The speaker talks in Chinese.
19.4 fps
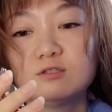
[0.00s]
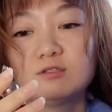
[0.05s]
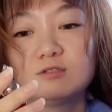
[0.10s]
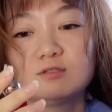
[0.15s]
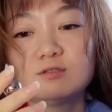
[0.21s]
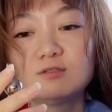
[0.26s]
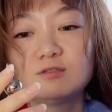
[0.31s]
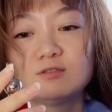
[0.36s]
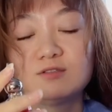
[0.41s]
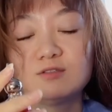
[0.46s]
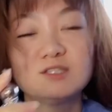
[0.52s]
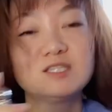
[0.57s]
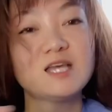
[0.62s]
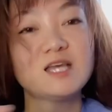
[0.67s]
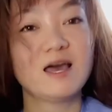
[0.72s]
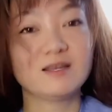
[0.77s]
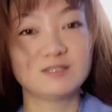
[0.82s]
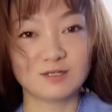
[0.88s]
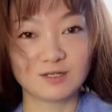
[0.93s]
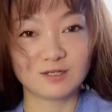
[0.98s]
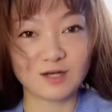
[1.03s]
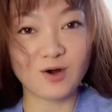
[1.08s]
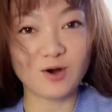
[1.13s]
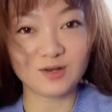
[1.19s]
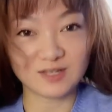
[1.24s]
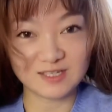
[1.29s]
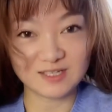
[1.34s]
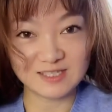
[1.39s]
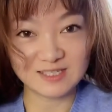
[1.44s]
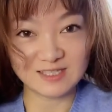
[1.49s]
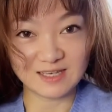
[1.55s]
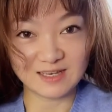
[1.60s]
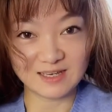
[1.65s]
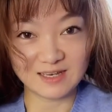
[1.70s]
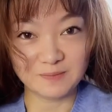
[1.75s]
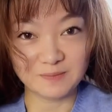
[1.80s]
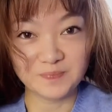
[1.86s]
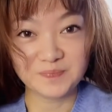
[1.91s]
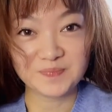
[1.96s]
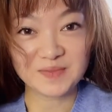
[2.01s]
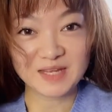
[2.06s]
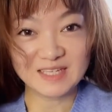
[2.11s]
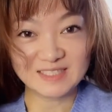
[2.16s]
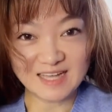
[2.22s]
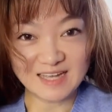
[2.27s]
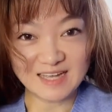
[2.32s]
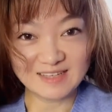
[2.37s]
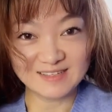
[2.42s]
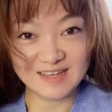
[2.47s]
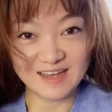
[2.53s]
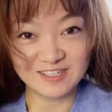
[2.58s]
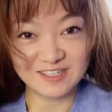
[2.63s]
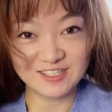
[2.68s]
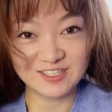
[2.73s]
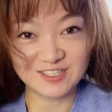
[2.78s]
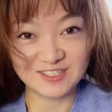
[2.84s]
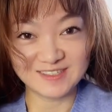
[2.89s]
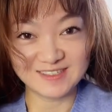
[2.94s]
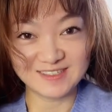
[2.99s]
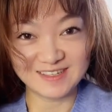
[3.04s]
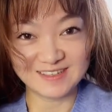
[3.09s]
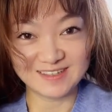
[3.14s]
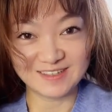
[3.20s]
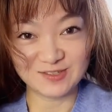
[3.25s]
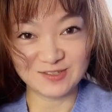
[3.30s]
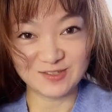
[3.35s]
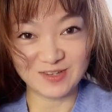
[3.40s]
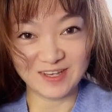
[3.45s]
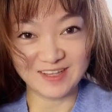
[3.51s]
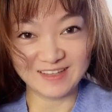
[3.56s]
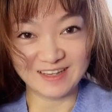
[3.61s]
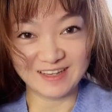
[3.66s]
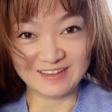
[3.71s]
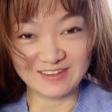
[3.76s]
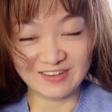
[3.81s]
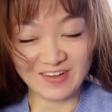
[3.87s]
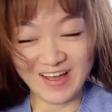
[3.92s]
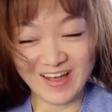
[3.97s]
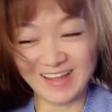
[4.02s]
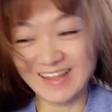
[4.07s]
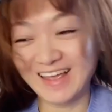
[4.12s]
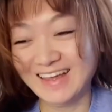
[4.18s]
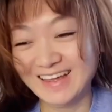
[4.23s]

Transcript: 是踩着高跟鞋站在世界的最顶端。